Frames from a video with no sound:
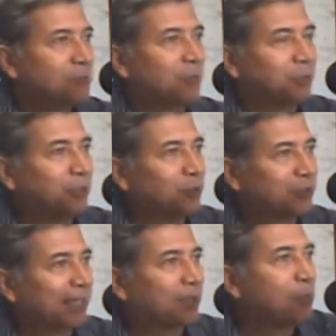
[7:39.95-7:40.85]
Pero si no
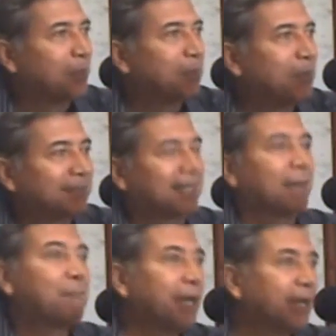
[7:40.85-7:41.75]
se le
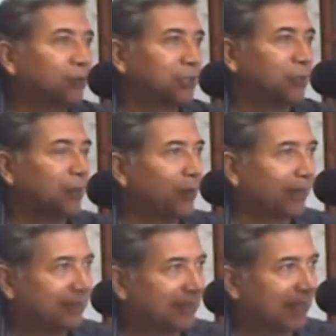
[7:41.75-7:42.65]
complementa, pero te
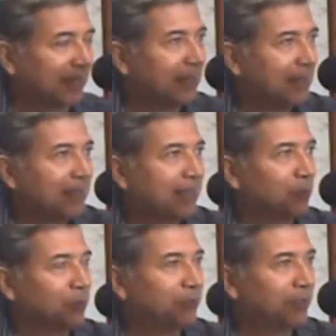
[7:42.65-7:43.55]
vamos a quitar
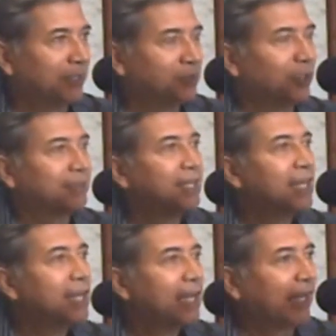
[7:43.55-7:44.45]
las bonificaciones,
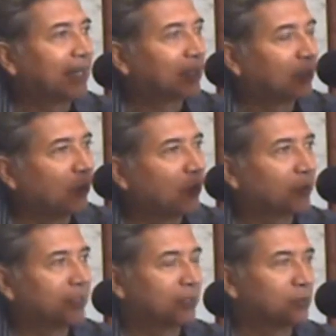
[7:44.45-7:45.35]

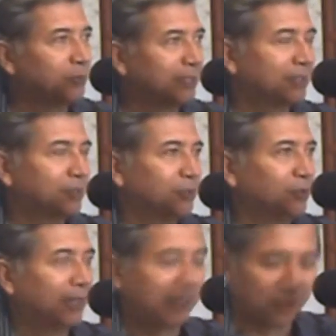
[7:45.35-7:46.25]
error de
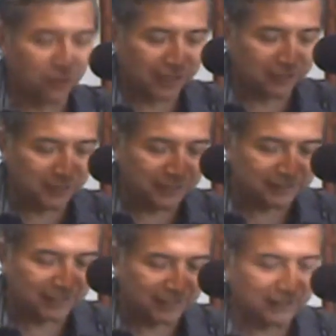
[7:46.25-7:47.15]
comunicación, error
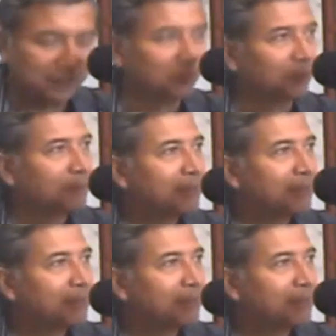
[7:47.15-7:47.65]
administrativo.